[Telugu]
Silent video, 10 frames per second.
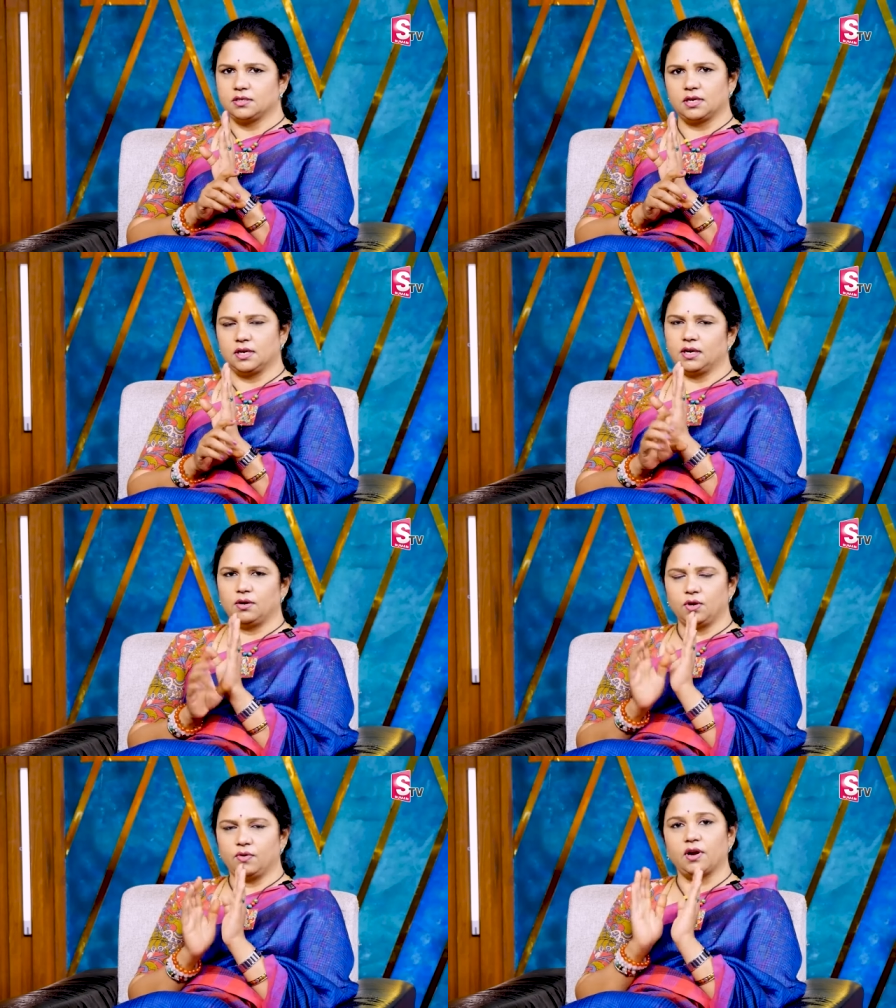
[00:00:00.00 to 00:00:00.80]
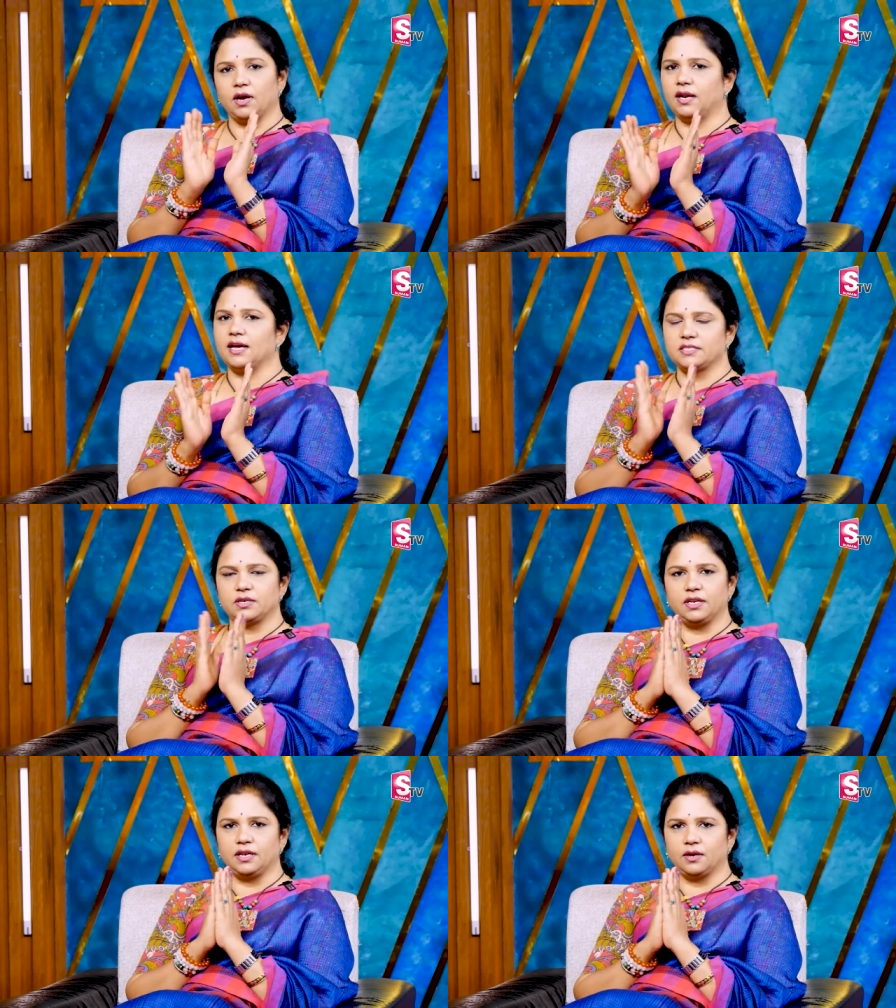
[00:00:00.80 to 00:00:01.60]
చక్కగా ఓకే ఒక గ్లాస్
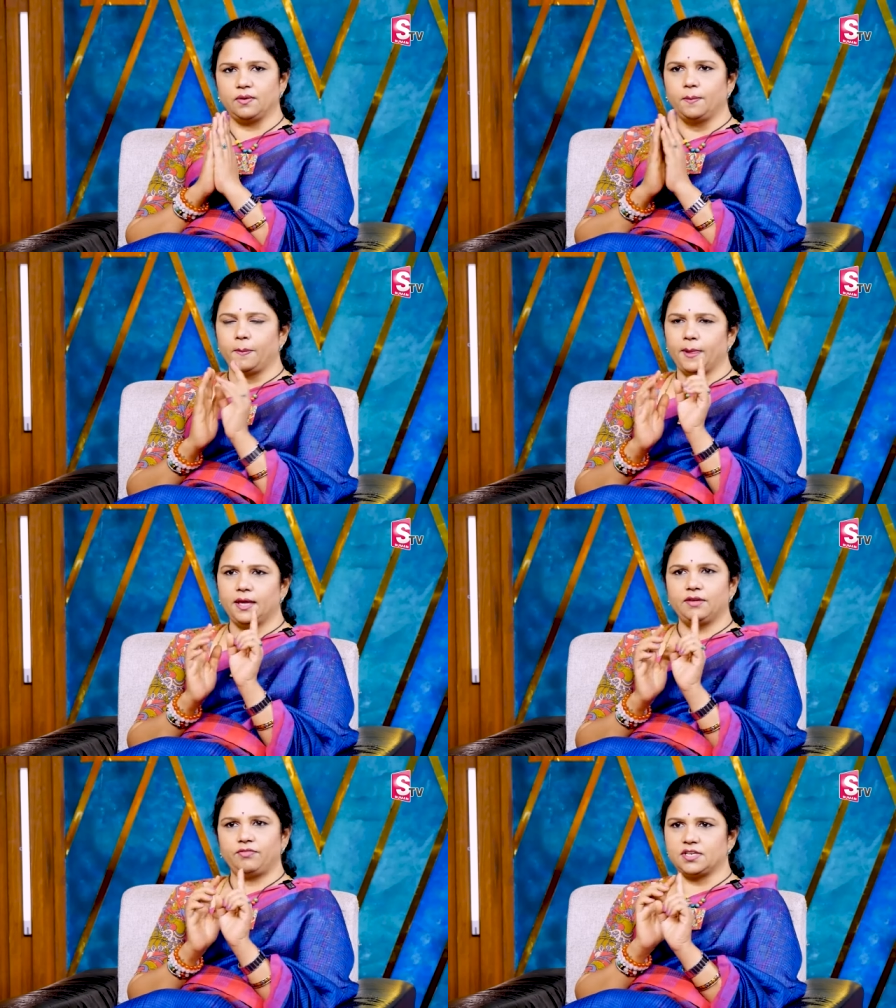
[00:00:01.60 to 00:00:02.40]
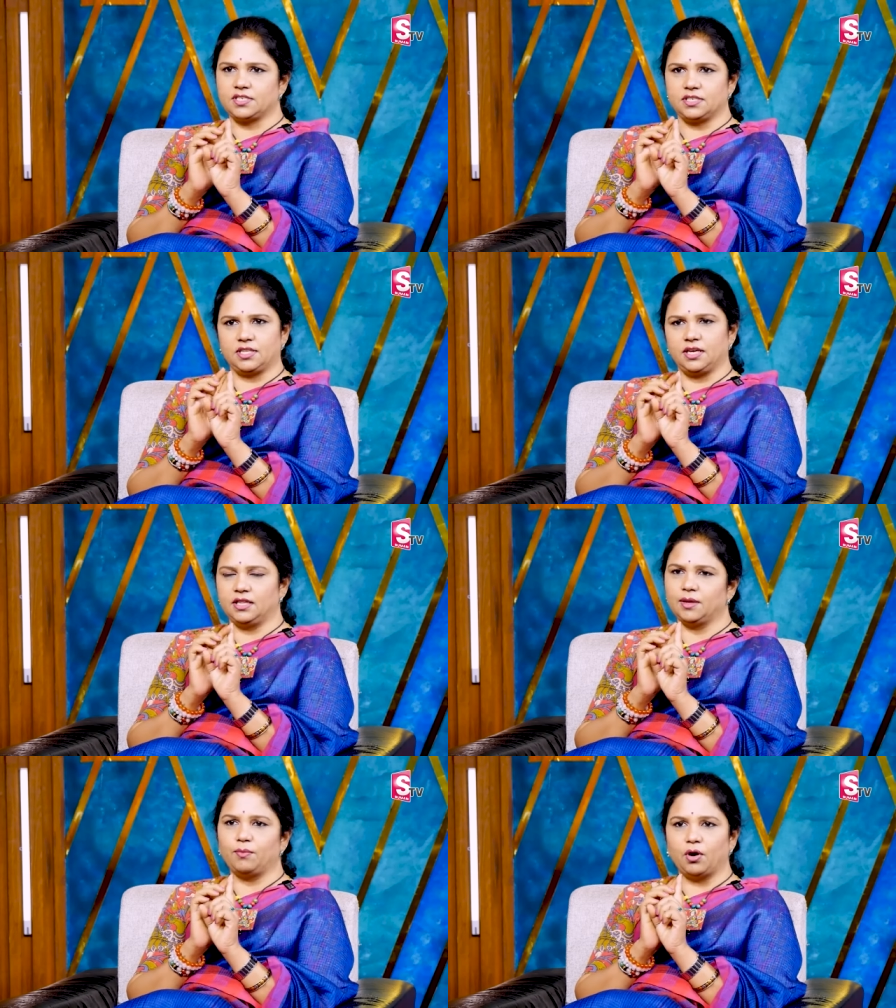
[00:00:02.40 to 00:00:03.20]
నీళ్ళలో ఇది ఫస్ట్ థింగ్
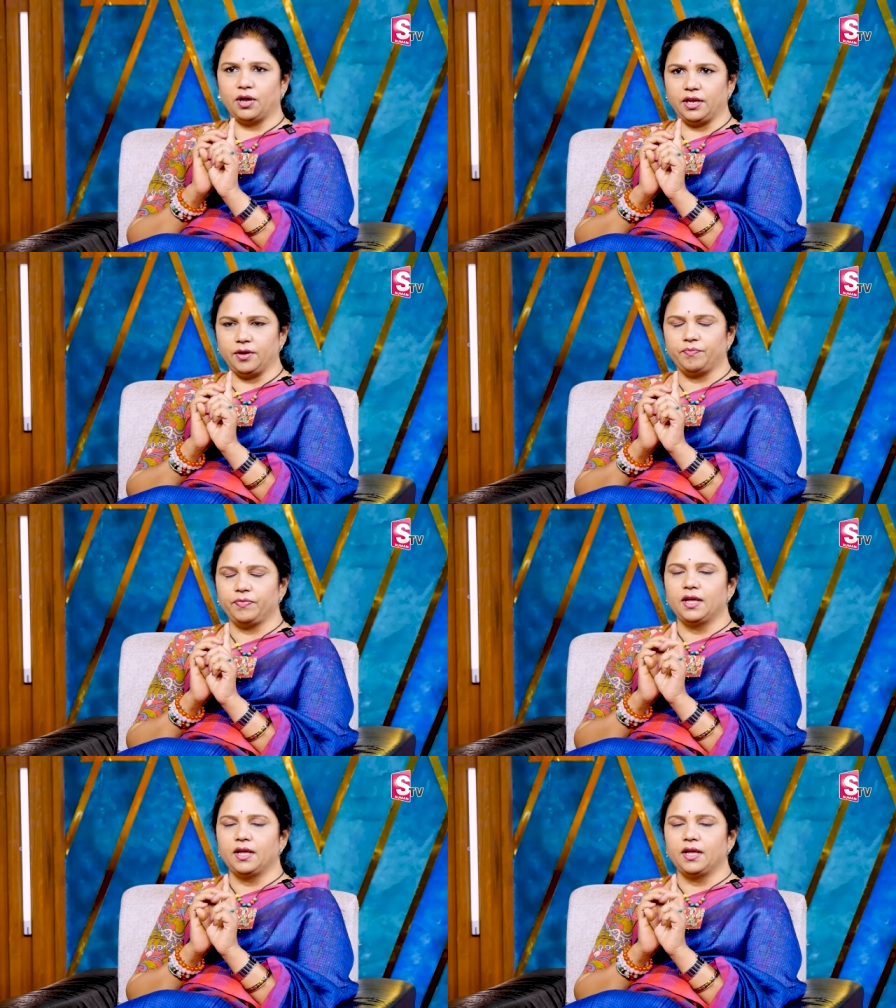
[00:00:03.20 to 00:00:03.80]
ఇన్ ద మార్నింగ్